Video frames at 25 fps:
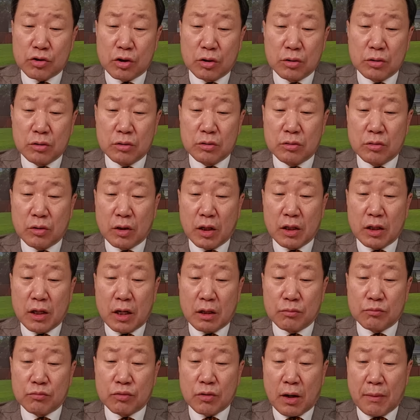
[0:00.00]
서구의
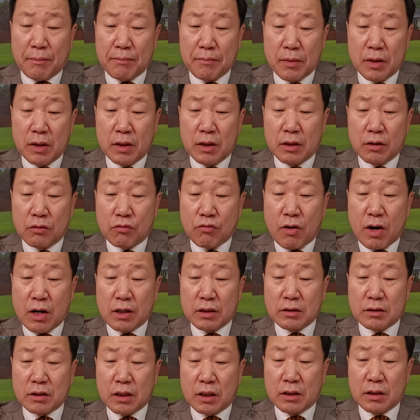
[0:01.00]
양분함,
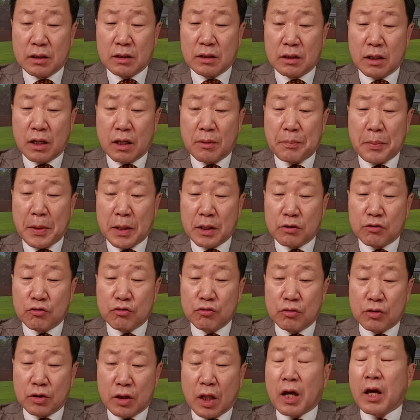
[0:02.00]
광산을의
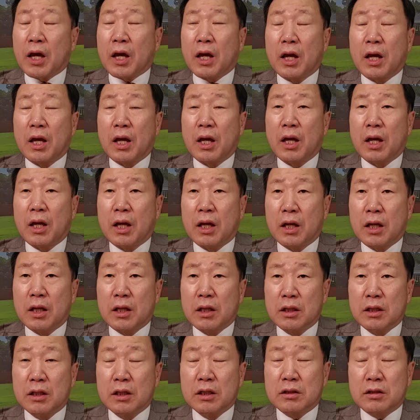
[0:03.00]
박균택
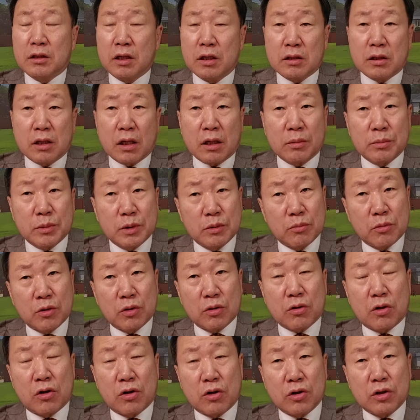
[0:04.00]
이 세 사람은
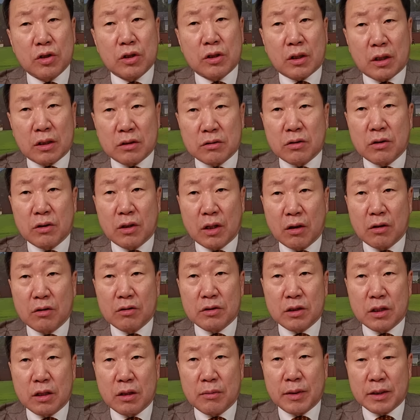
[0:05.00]
뭐 거의 당선된
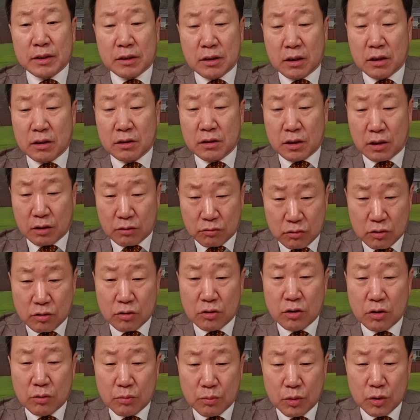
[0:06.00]
것이나
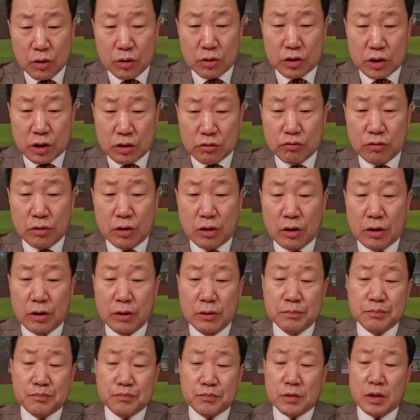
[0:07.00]
마찬가지라고
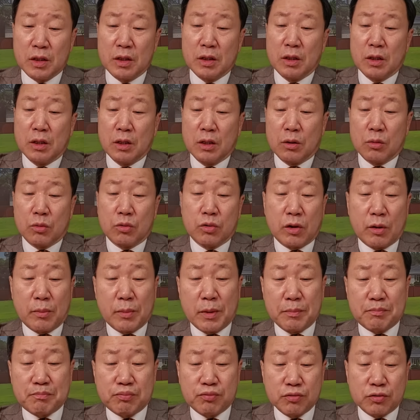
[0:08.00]
보여지고요. 그
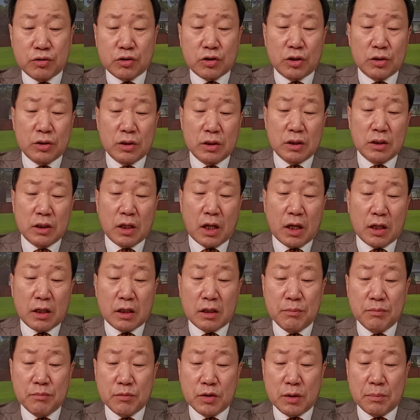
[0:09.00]
다음에 부천을의
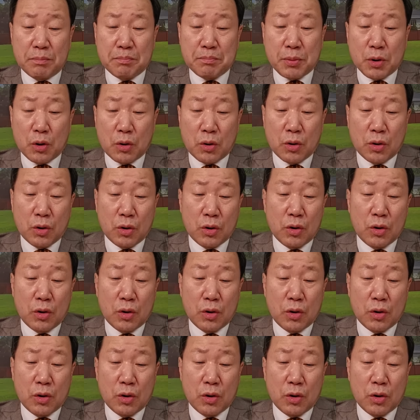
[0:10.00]
김기표